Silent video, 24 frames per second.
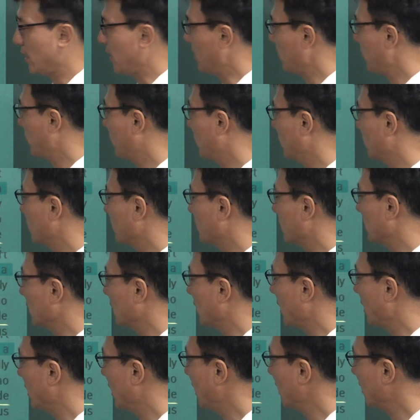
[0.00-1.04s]
ether
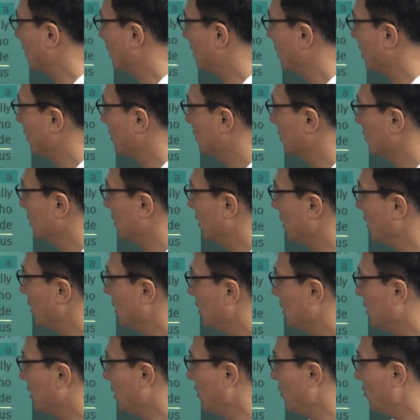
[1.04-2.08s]
이게
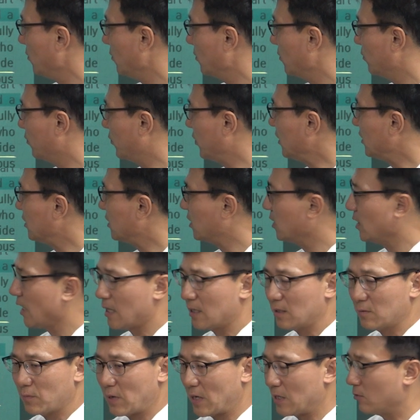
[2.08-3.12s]
에테르인데 이게 빛이
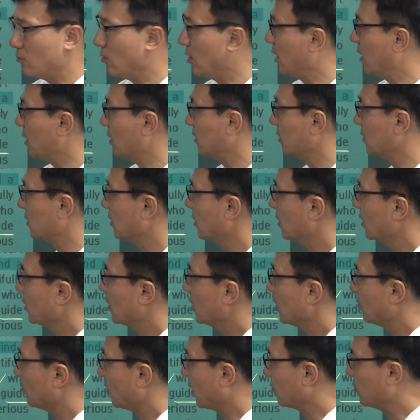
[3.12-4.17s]
나는 발광하는
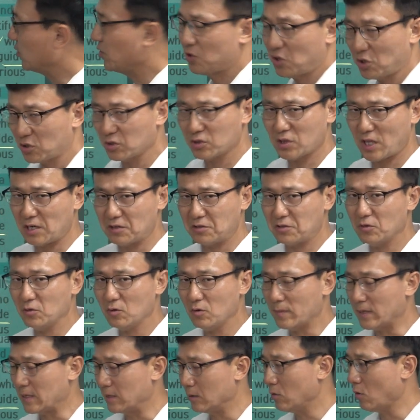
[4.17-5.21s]
막 미쳐서 날뛰는
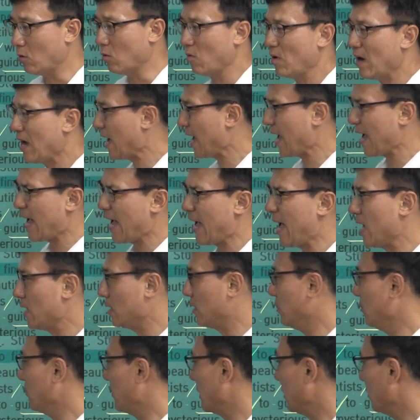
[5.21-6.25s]
거 말고 와
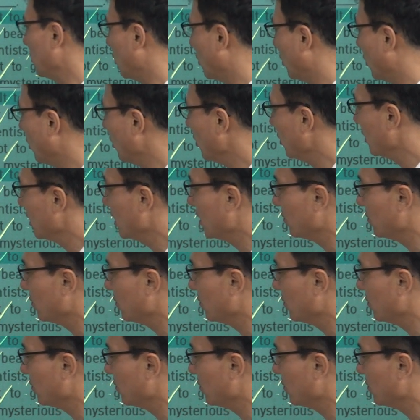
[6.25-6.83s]
이런 거 말고